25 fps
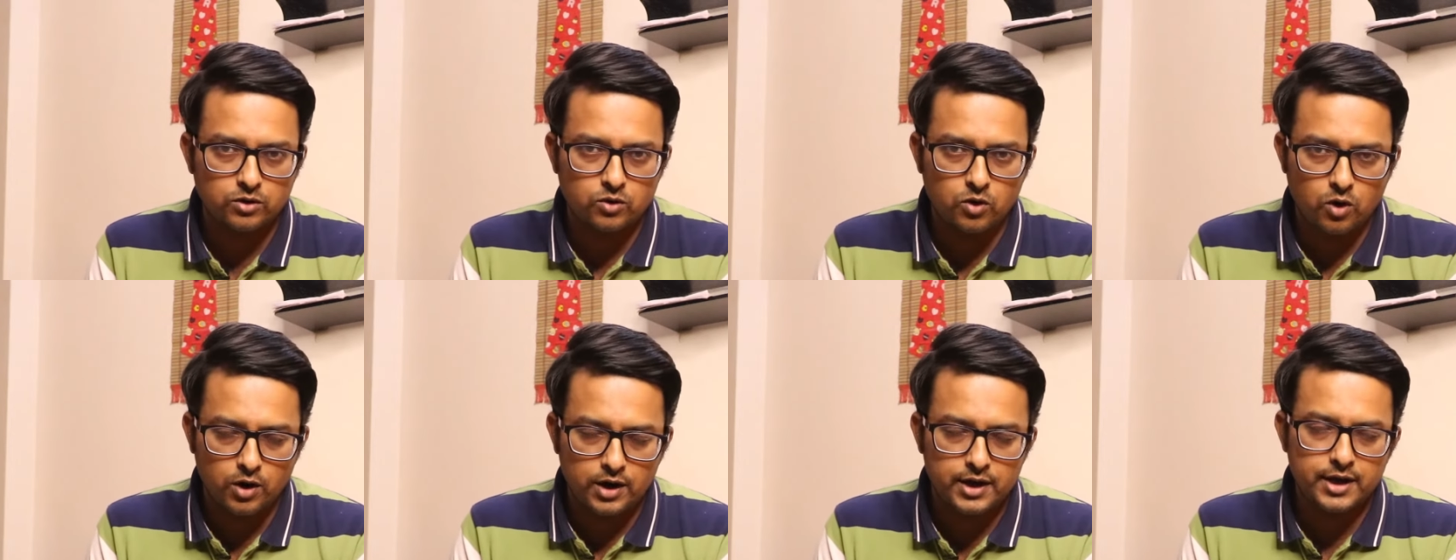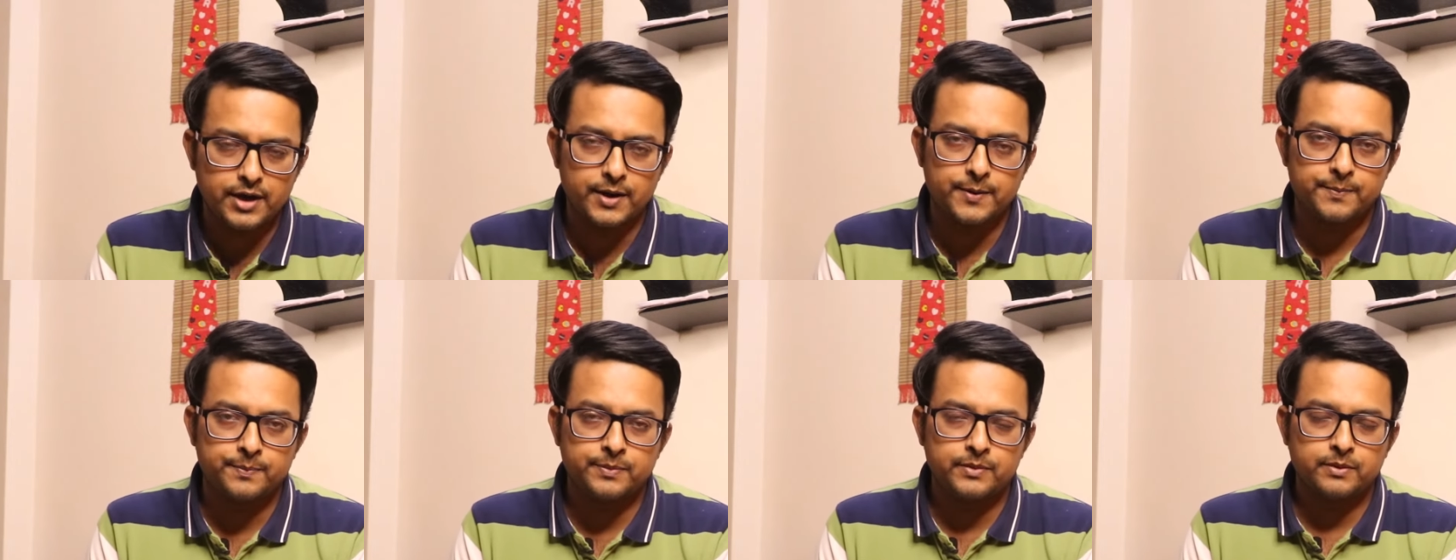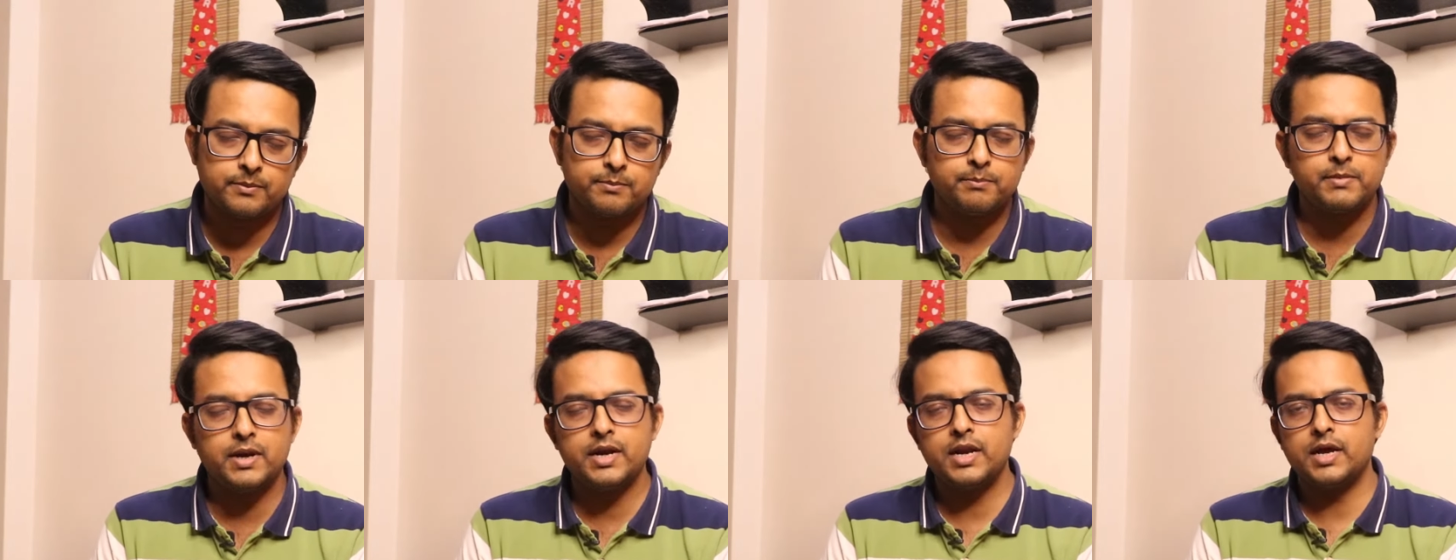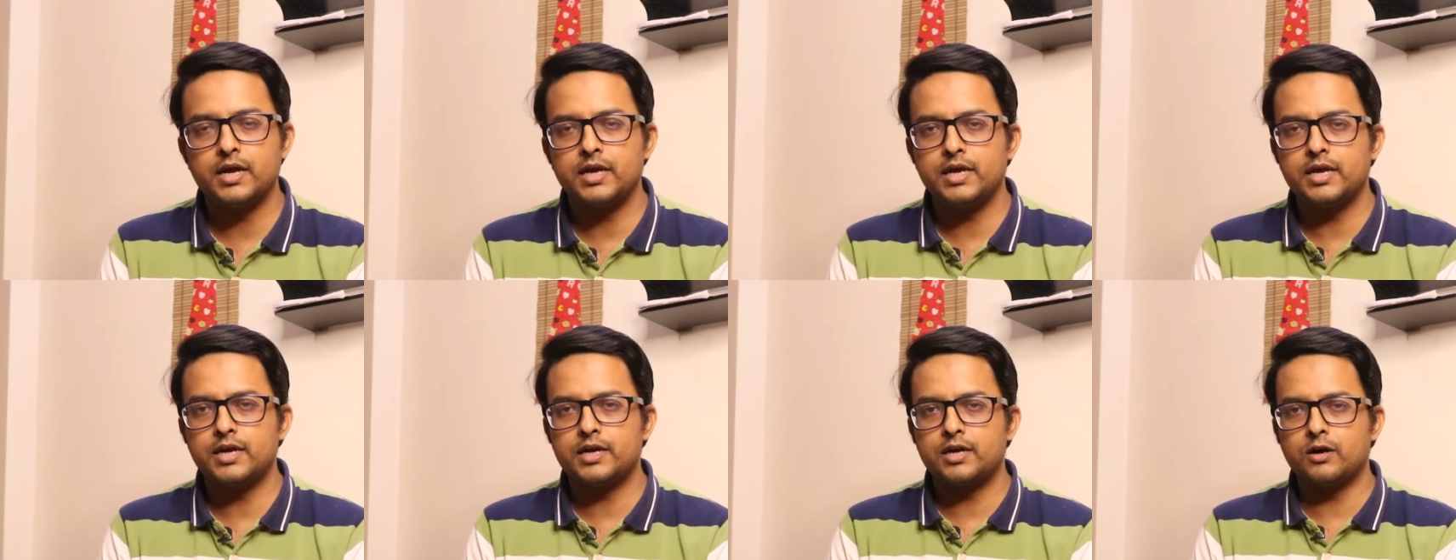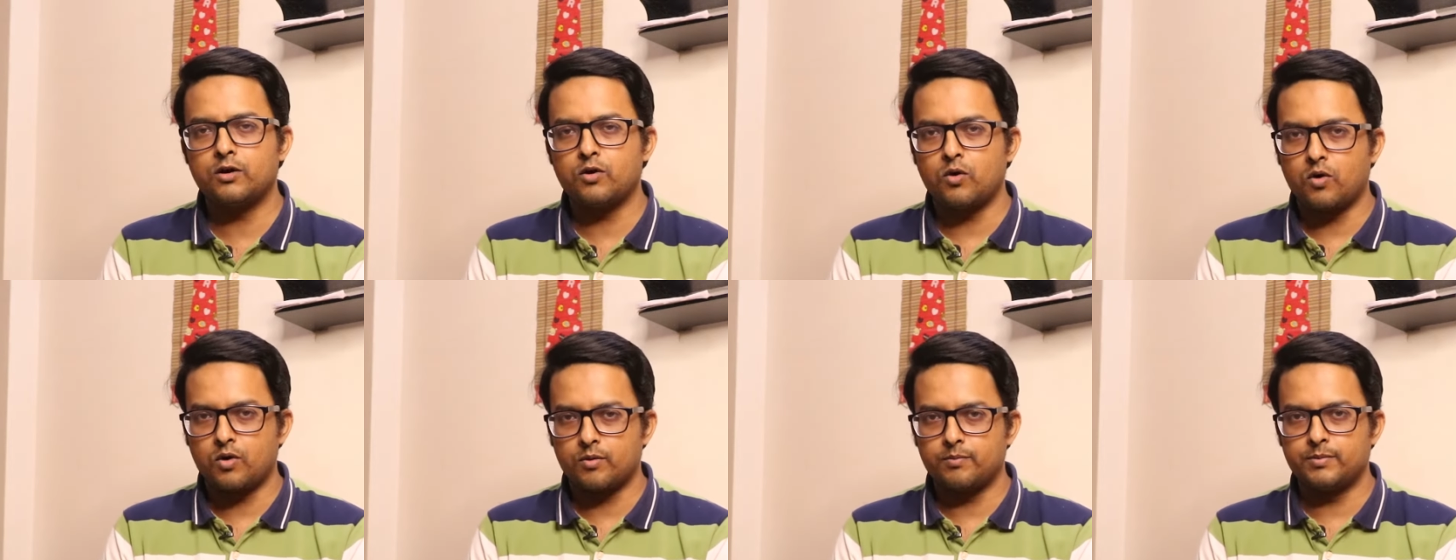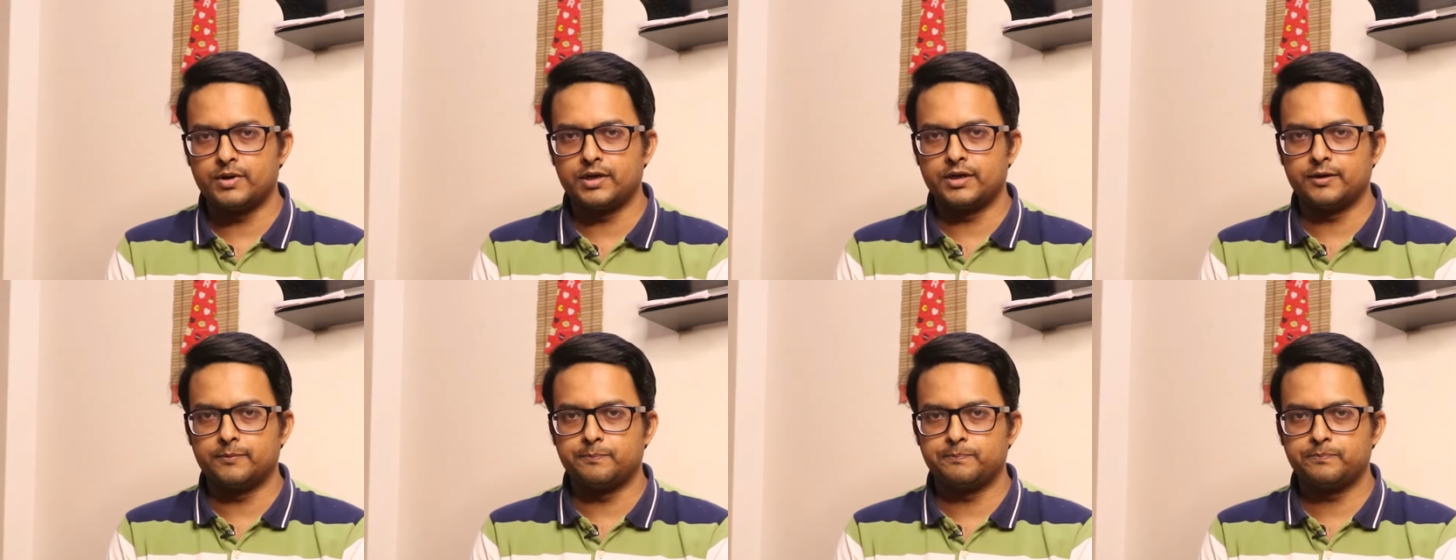করে বা নাকি এটা
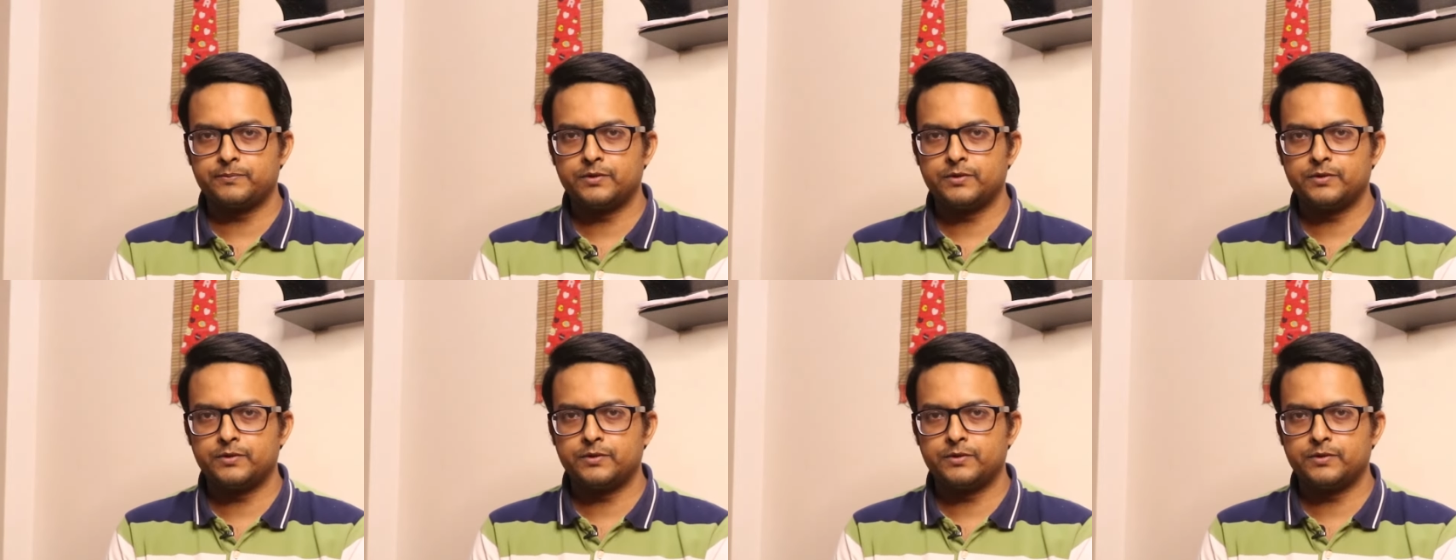নর্মাল